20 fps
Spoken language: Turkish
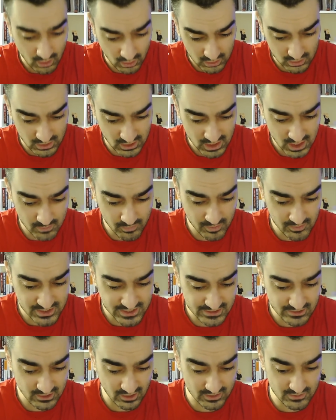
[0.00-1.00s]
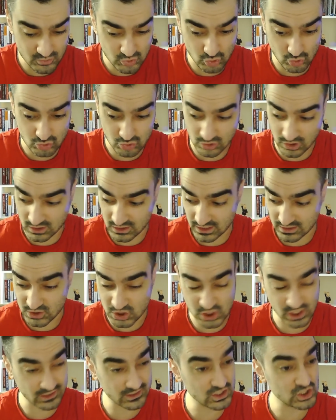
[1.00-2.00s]
Allah hepimizin yardımcısı olsun. Allah
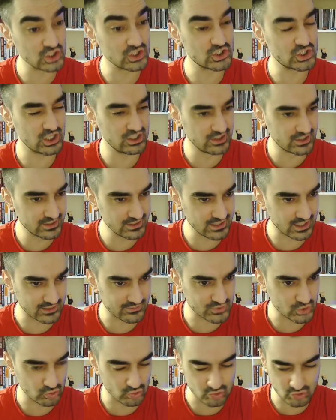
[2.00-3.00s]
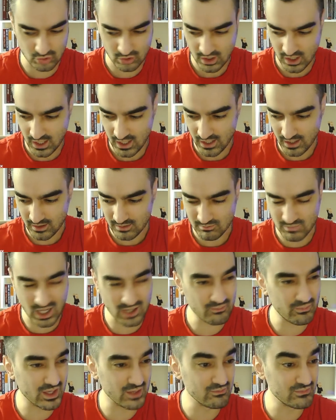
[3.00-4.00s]
dışarıda çalışanların yardımcısı olsun.
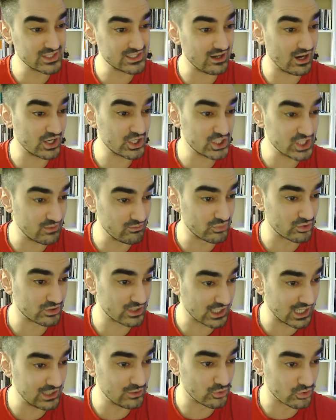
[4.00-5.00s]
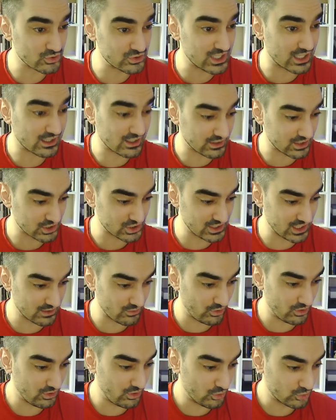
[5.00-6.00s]
Bakmayın biz akşam burada geliyoruz arkadaşlar.
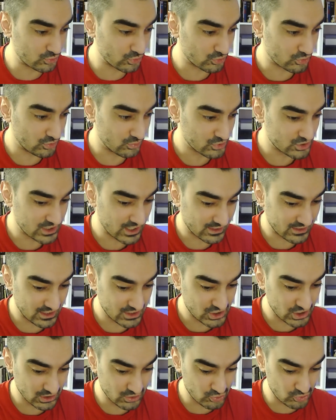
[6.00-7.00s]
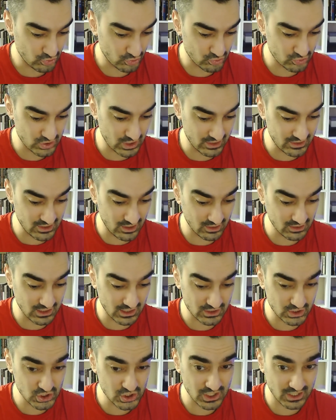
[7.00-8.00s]
Oturduğumuz yerden çalışıyoruz yani
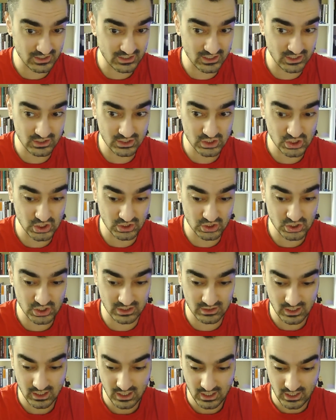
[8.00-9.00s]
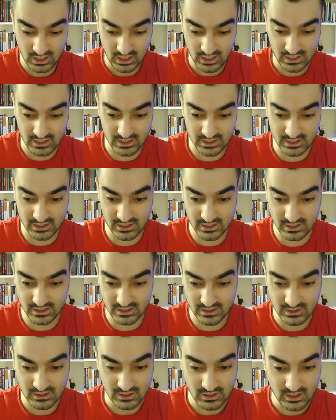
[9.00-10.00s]
Allah dışarıda çalışan
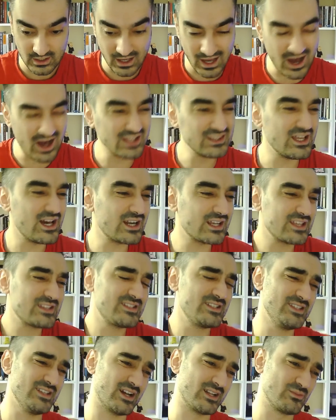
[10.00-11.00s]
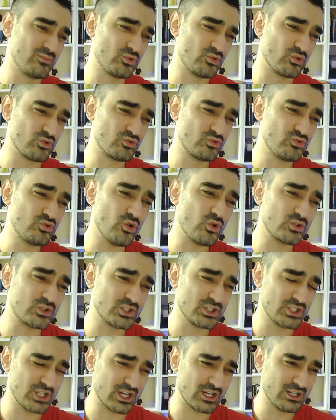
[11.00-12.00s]
ee, Allah herkesin yardımcısı olsun. Çok
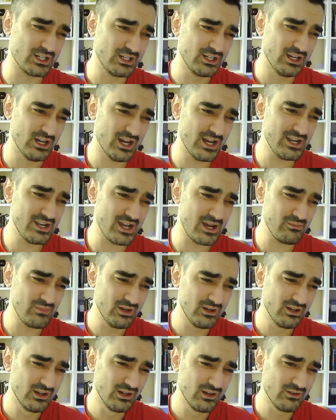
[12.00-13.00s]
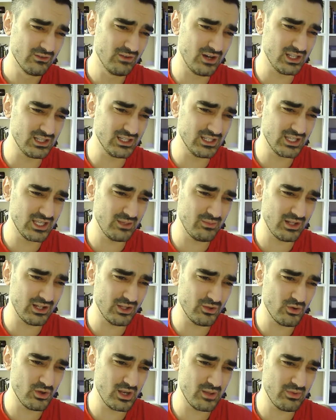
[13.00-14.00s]
sıcak. Anam Vallahi
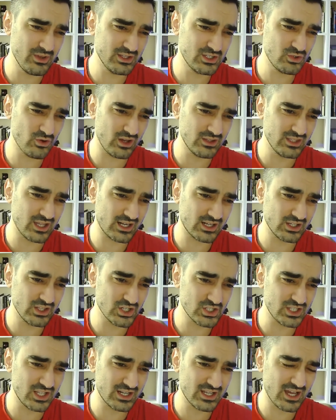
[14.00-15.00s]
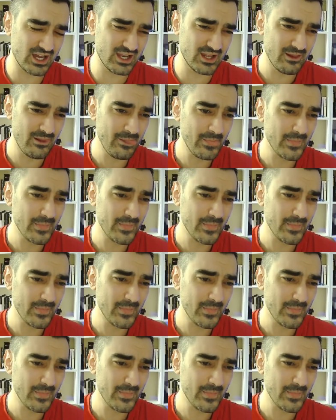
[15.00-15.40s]
billahi öyle bir şu anda arkadaşlar yani.